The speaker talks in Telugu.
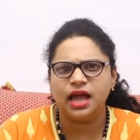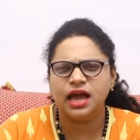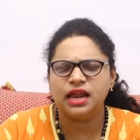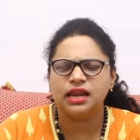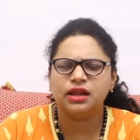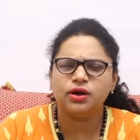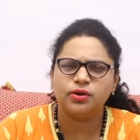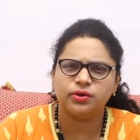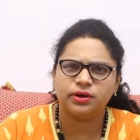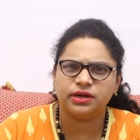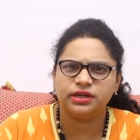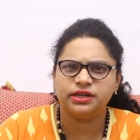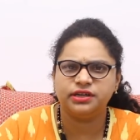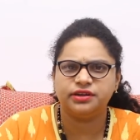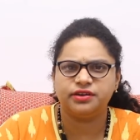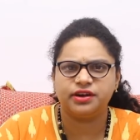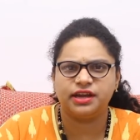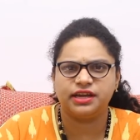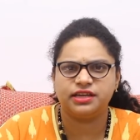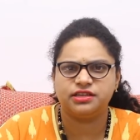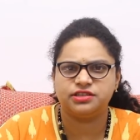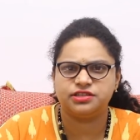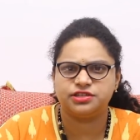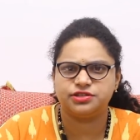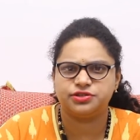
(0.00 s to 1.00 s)
అలా ఒకటి
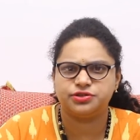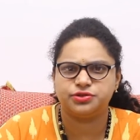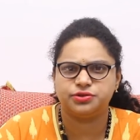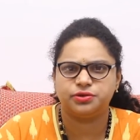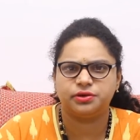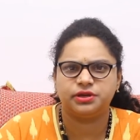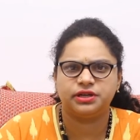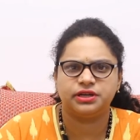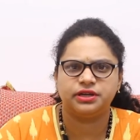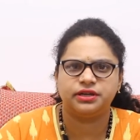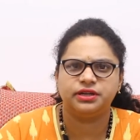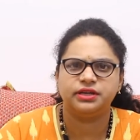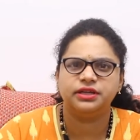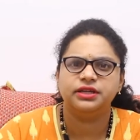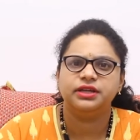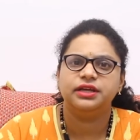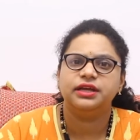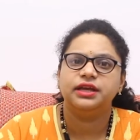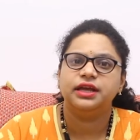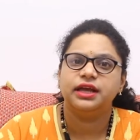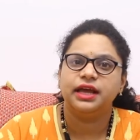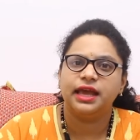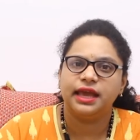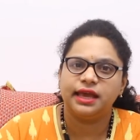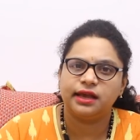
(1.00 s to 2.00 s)
ట్రై చేసి చూడండి
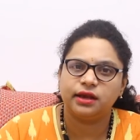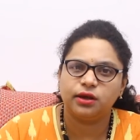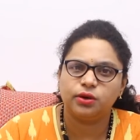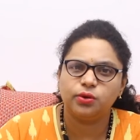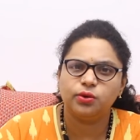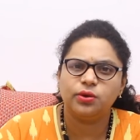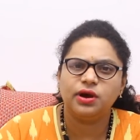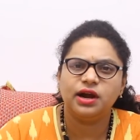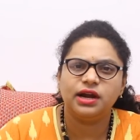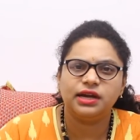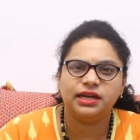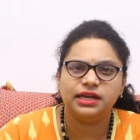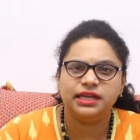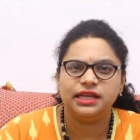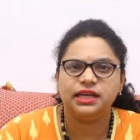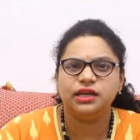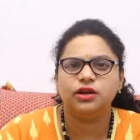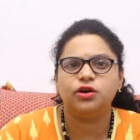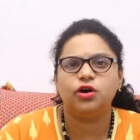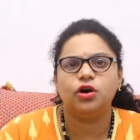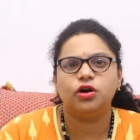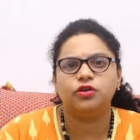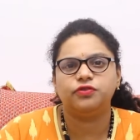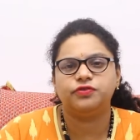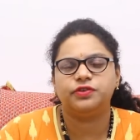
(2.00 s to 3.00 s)
ఎక్కువగా టీ
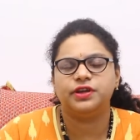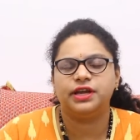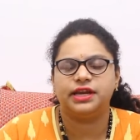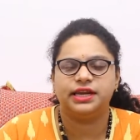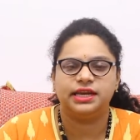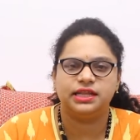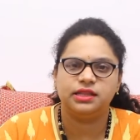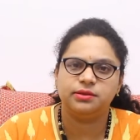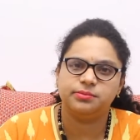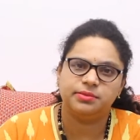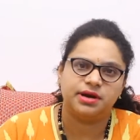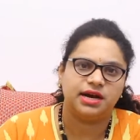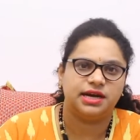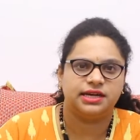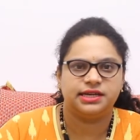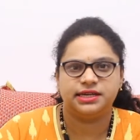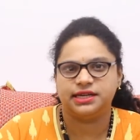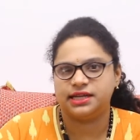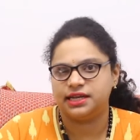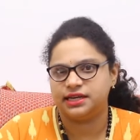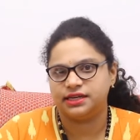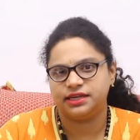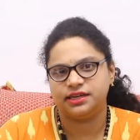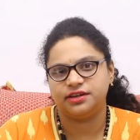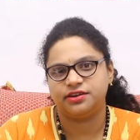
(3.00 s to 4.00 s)
కాఫీ అనేది
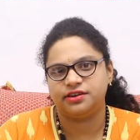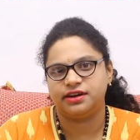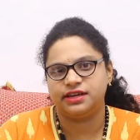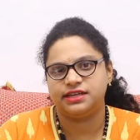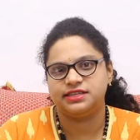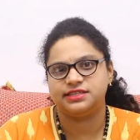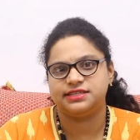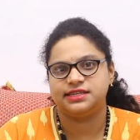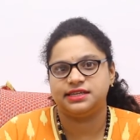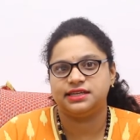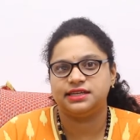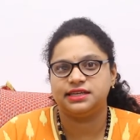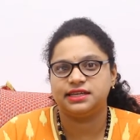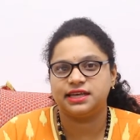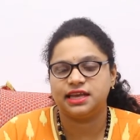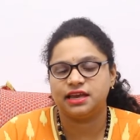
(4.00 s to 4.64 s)
మానడానికి ట్రై చేయండి